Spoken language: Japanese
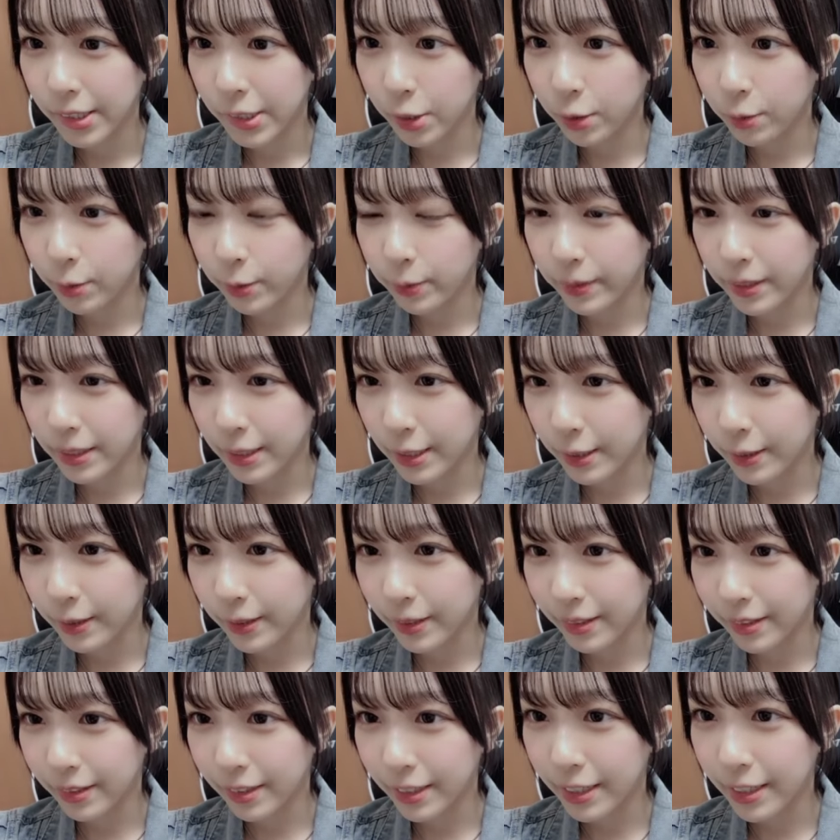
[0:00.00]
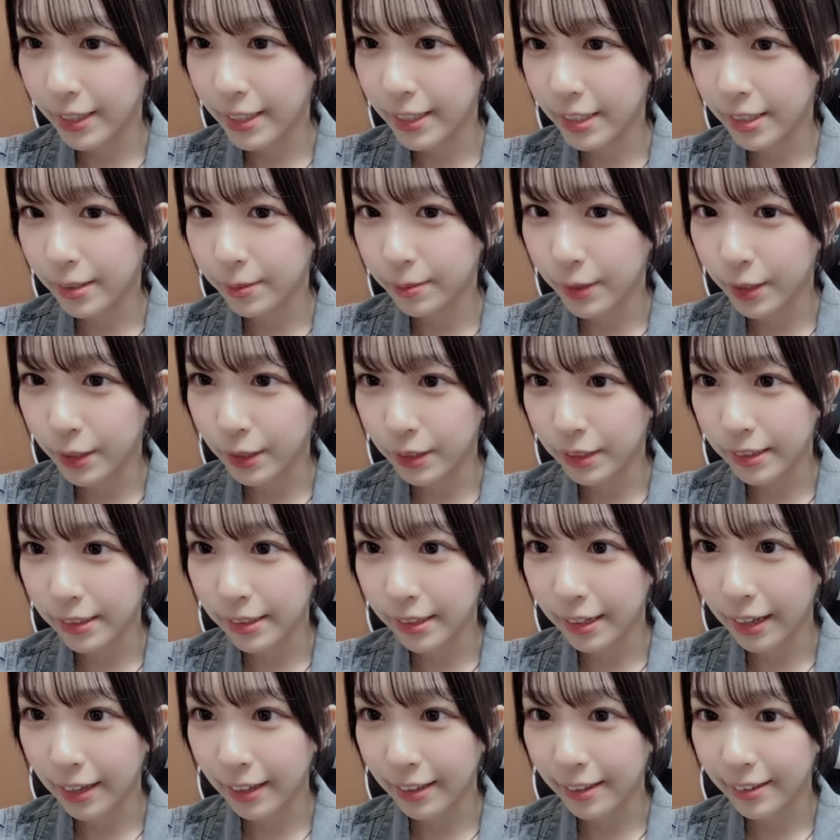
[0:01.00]
今日も見違い嬉しいマル
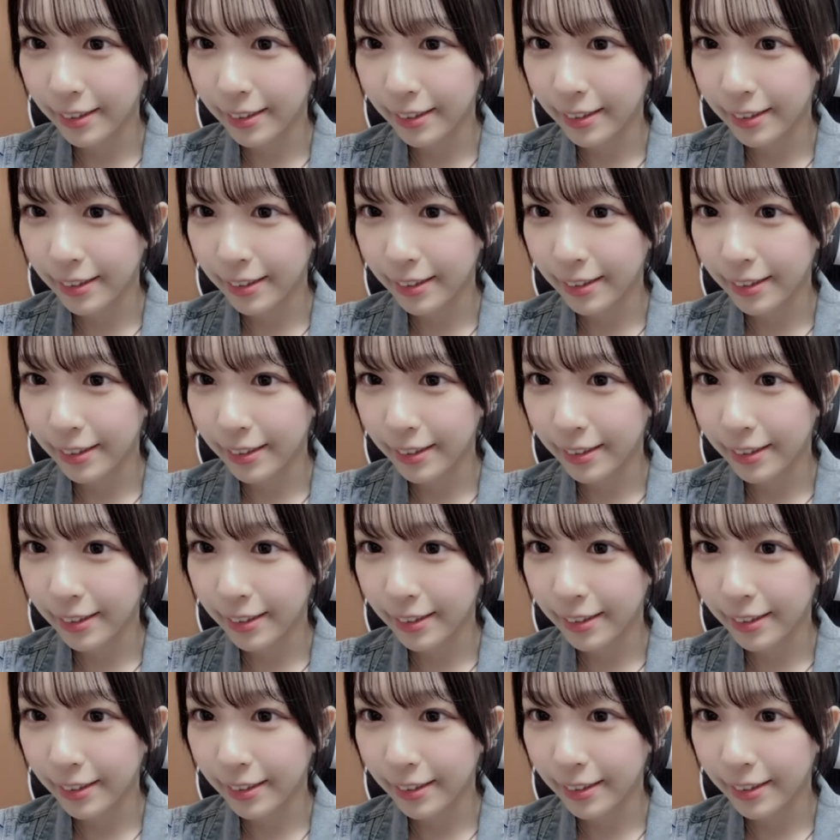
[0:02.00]
さん